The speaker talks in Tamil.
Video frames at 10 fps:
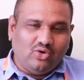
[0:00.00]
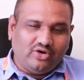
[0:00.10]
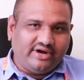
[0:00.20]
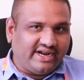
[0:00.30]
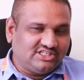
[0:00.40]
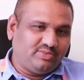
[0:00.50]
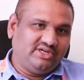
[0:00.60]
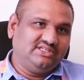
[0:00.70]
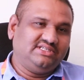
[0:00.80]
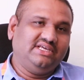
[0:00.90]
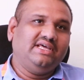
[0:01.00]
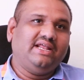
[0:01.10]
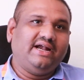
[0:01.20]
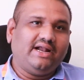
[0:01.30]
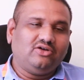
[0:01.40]
ஒரு டிரான்ஸ்பரன்சி
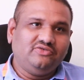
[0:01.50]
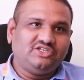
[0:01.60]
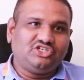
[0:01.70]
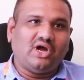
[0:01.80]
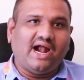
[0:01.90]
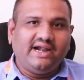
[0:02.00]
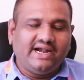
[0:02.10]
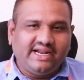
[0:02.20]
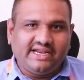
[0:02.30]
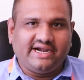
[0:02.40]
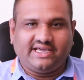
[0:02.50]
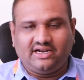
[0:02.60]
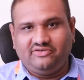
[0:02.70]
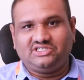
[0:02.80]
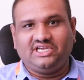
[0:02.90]
ரெண்டாவது விஷயம் அன்னன்னைக்கு
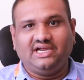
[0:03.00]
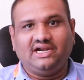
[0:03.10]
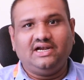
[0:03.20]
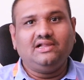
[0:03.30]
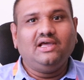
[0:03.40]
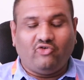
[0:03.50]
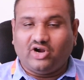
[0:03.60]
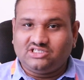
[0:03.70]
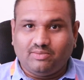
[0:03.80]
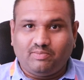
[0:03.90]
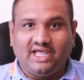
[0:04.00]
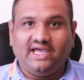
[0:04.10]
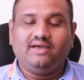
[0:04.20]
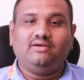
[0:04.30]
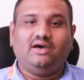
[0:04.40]
நடக்கிற விஷயங்கள் வாட்ஸ்அப்பில்
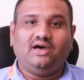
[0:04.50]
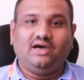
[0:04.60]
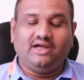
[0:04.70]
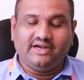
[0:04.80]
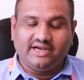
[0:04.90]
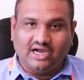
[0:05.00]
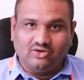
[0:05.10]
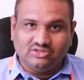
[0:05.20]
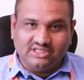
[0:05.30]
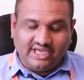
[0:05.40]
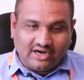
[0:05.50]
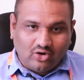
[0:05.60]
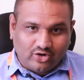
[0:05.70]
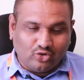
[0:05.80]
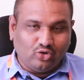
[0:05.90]
நாங்கள் வந்து
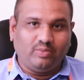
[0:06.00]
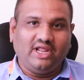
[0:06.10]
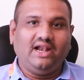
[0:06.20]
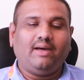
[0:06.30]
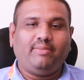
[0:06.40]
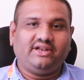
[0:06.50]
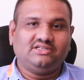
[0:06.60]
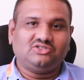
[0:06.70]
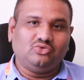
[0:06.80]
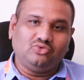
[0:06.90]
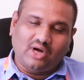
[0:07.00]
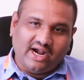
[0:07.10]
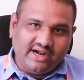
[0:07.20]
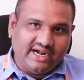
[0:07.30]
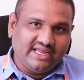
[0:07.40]
எங்களோட குரூப்பில் எல்லா பேரண்ட்ஸ்க்கும்
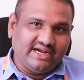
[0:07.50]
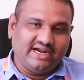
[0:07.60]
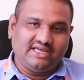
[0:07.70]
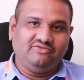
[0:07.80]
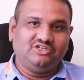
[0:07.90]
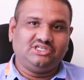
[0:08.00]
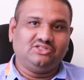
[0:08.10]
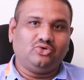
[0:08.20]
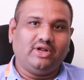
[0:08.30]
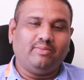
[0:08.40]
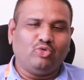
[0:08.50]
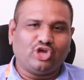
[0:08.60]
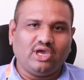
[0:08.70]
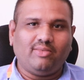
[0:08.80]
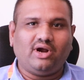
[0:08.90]
அன்னன்னைக்கு நடக்கிற விஷயத்தோட
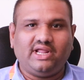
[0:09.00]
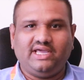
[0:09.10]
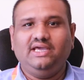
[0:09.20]
முக்கியமான